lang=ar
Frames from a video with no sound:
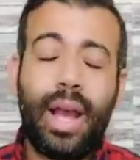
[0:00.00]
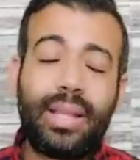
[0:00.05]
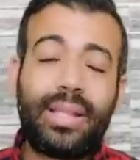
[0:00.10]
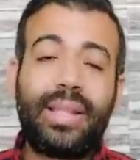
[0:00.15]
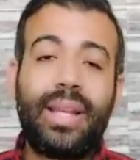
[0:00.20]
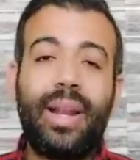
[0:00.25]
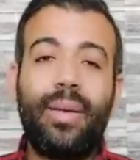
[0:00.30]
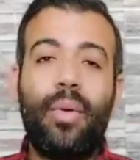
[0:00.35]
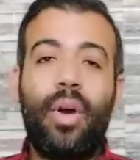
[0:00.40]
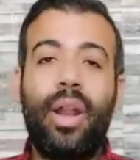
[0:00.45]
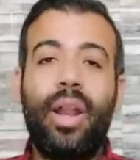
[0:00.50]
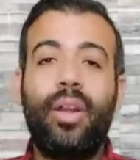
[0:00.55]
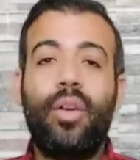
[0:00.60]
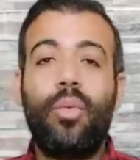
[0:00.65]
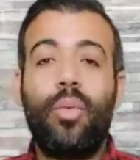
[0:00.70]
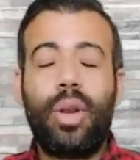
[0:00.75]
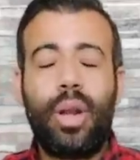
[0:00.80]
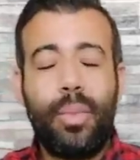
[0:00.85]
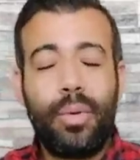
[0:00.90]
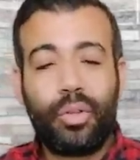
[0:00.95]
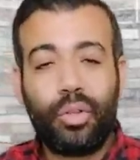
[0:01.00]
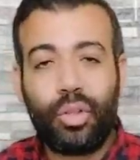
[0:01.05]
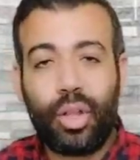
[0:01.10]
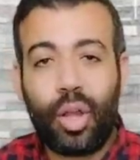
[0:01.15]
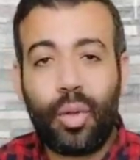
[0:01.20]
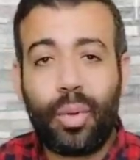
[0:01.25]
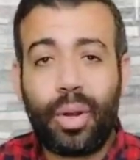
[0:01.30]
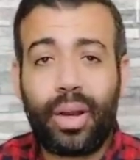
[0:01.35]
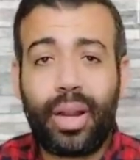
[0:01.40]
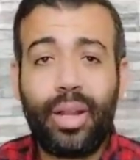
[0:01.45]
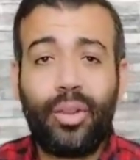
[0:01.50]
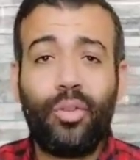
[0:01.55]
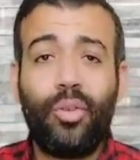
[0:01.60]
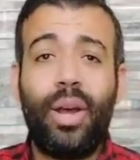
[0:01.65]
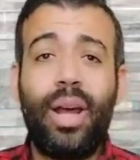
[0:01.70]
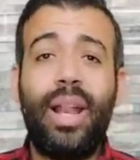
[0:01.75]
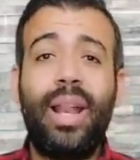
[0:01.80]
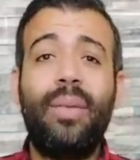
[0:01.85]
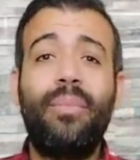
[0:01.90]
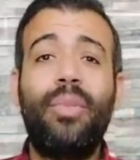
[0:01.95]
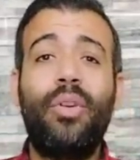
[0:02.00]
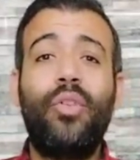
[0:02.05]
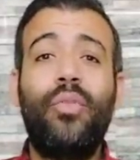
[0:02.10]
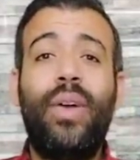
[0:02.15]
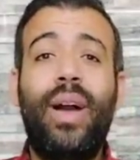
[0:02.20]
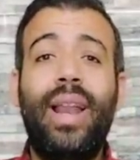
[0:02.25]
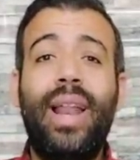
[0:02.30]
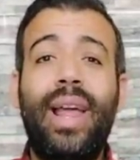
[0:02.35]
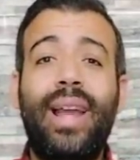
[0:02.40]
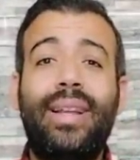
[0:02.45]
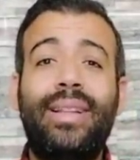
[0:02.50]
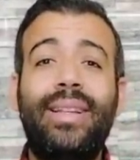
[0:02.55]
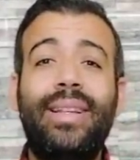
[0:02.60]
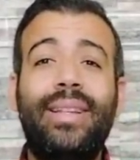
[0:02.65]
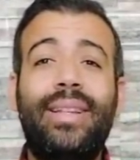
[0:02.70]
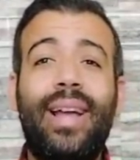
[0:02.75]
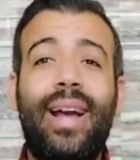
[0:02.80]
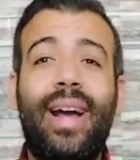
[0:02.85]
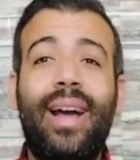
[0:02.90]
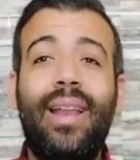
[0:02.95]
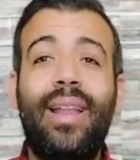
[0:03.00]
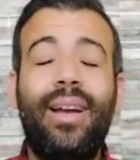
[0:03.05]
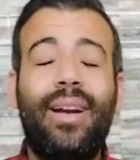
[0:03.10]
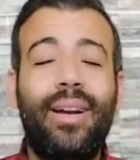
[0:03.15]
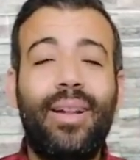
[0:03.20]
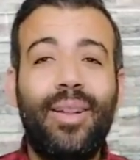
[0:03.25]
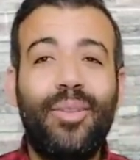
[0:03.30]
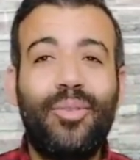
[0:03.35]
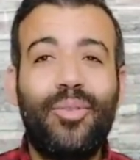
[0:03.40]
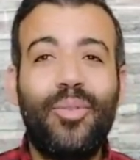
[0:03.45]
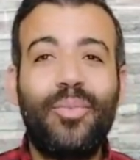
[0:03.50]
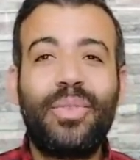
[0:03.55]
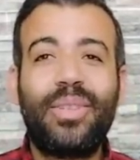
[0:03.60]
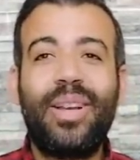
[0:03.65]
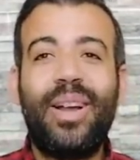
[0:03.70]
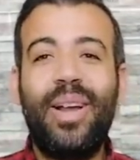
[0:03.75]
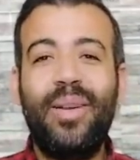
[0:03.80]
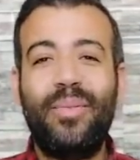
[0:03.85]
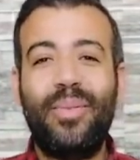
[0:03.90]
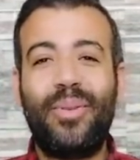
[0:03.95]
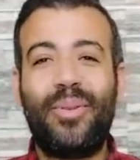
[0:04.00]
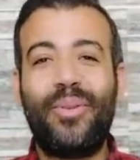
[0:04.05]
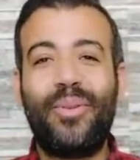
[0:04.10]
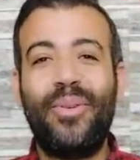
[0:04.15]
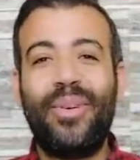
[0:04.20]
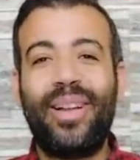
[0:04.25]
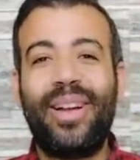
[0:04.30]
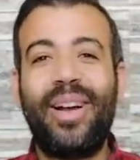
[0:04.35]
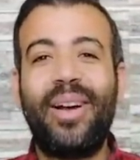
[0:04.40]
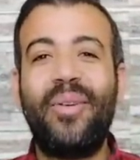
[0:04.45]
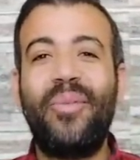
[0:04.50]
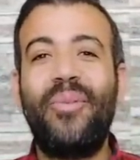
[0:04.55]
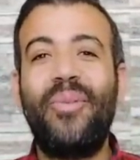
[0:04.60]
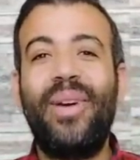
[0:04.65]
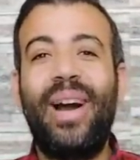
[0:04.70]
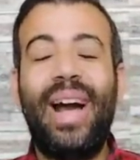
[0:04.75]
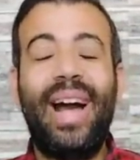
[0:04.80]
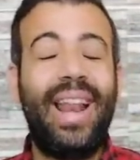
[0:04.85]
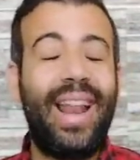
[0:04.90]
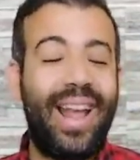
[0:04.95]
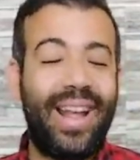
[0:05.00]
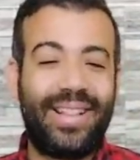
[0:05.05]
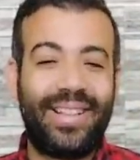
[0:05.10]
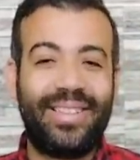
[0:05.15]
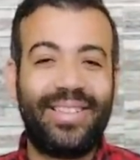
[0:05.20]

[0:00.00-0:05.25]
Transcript: السلام عليكم ورحمة الله وبركاته أهلا بكم في حلقة جديدة على قناتكم صاحب الكورة وحلقة